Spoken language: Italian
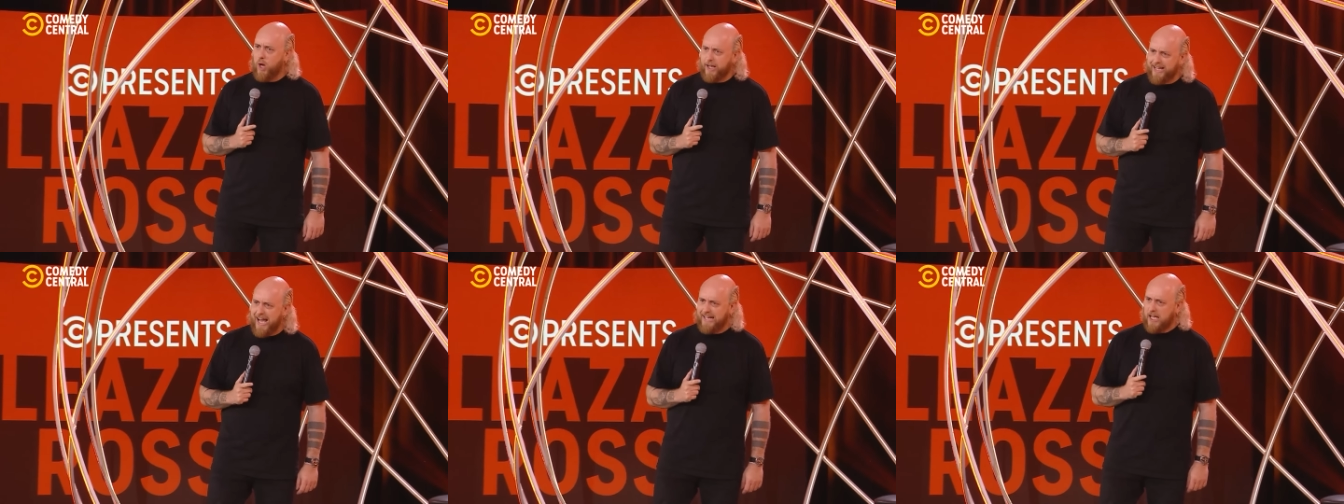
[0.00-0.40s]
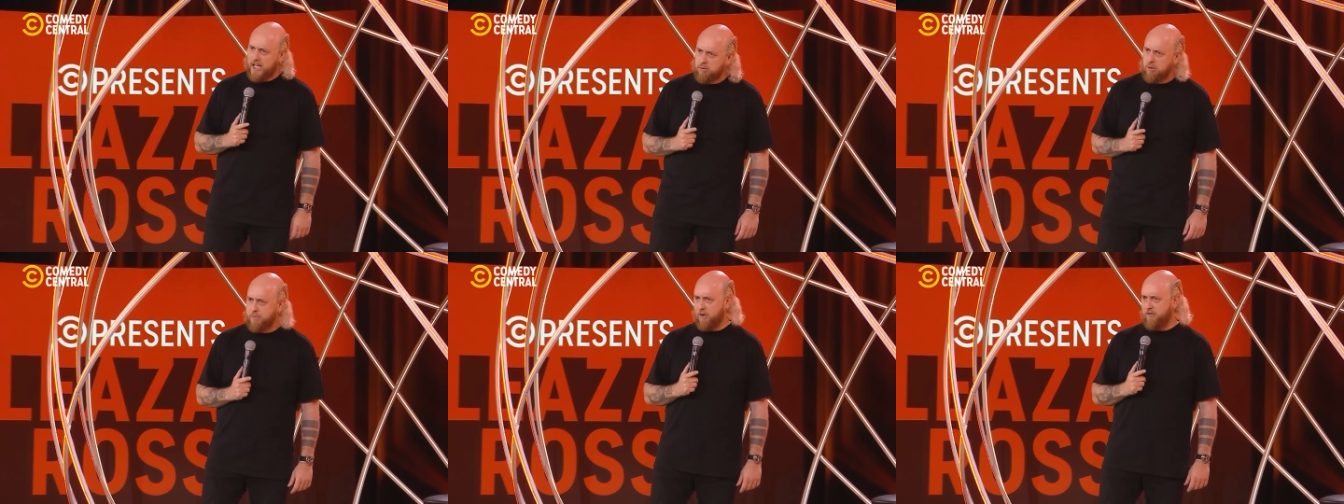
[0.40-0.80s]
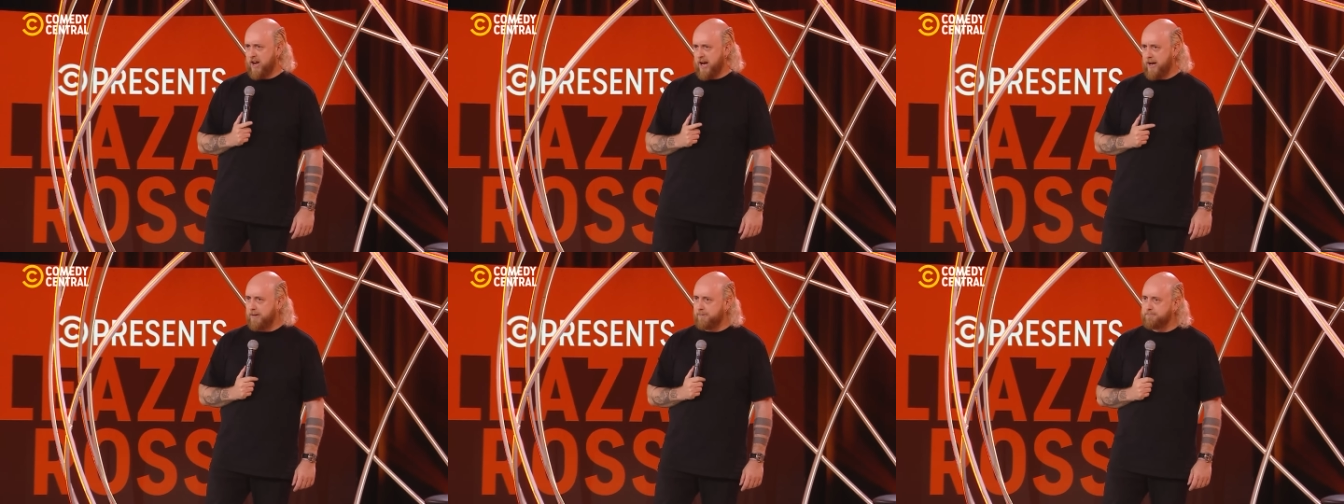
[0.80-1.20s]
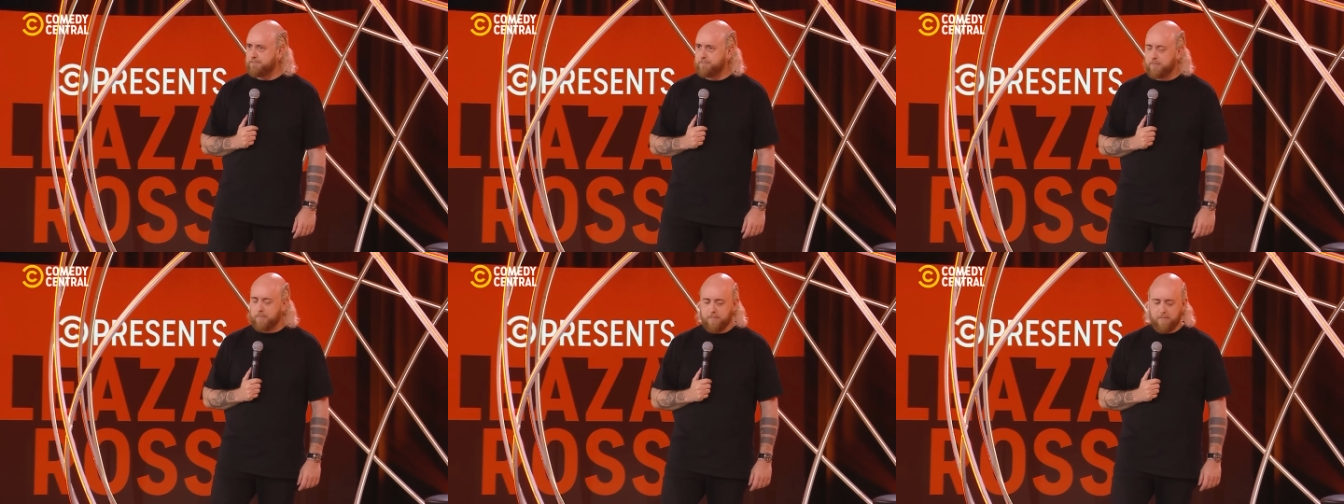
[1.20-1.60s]
andata, ibuprofene.
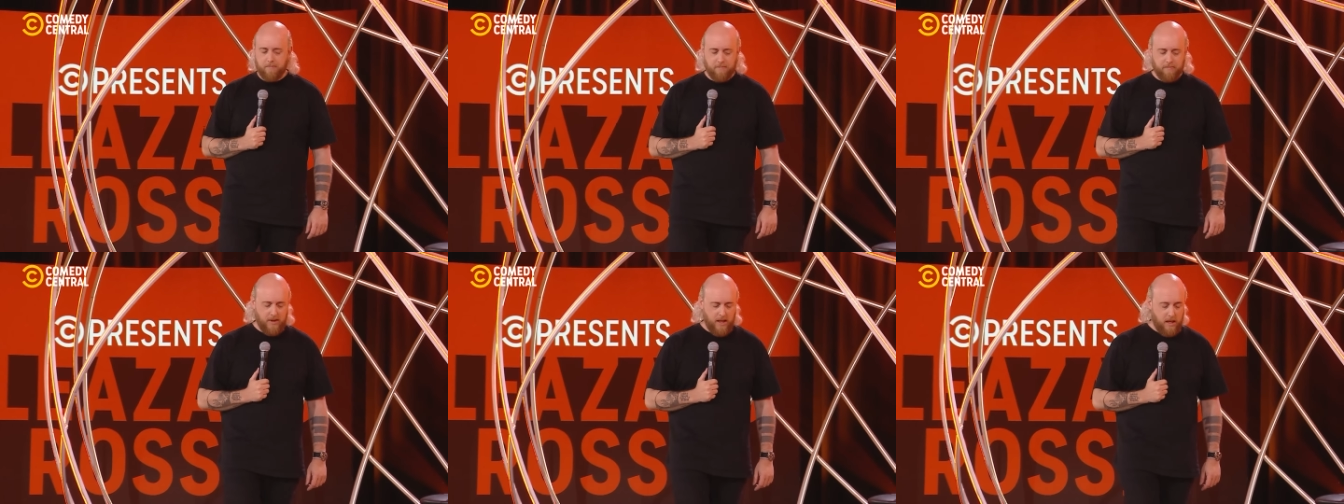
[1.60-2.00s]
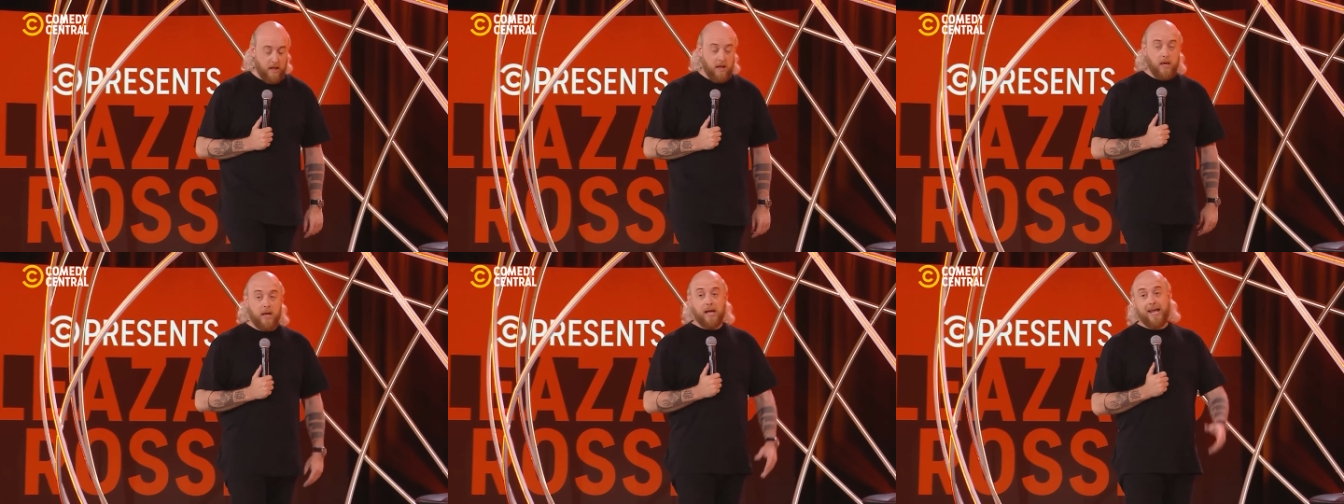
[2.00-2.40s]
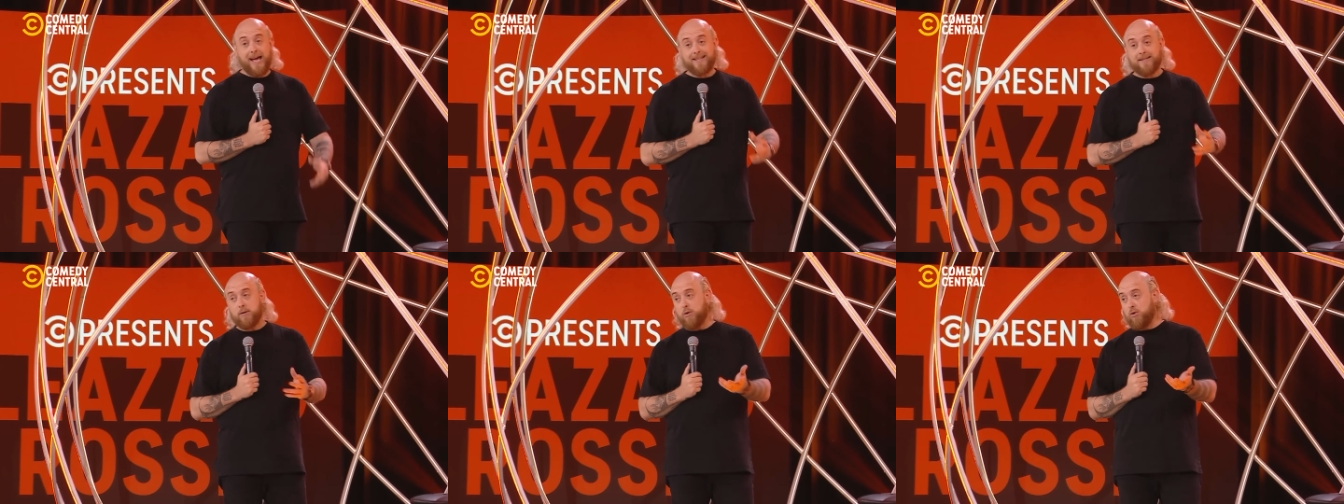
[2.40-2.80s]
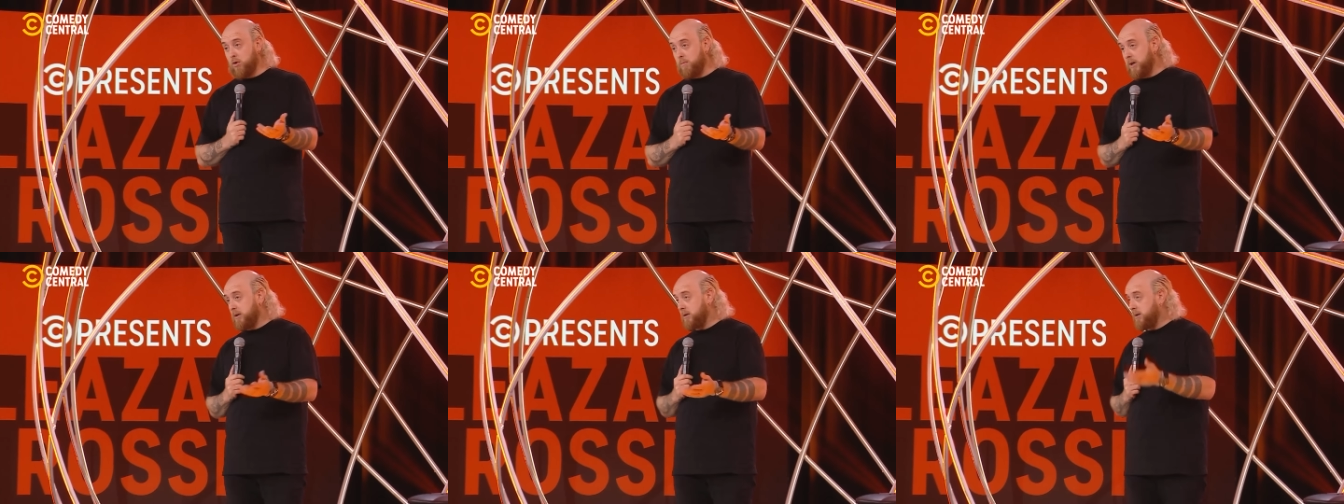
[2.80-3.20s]
Ed
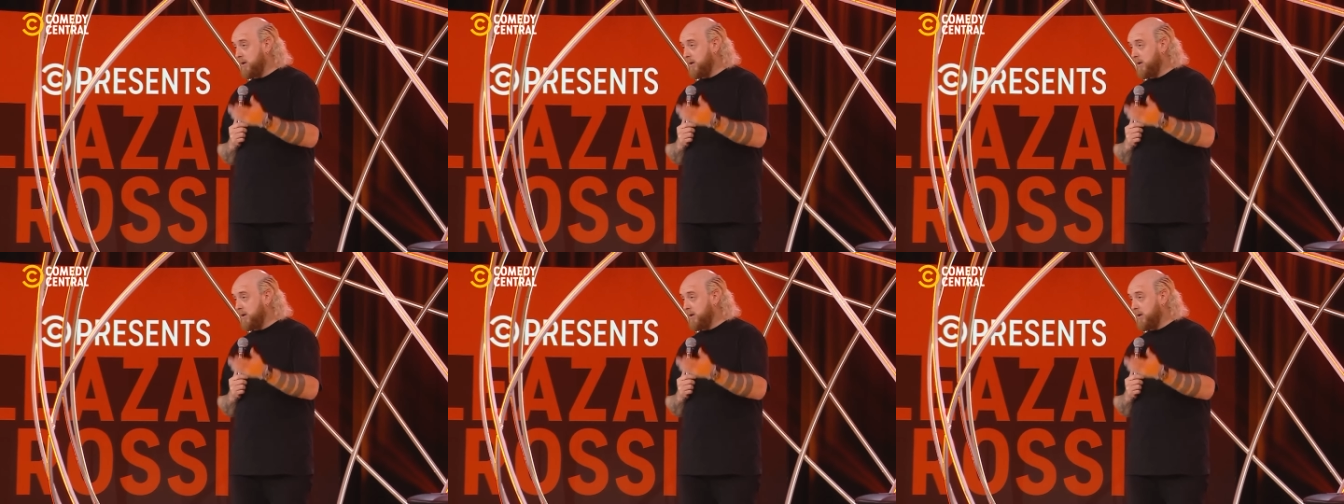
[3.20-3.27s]
nome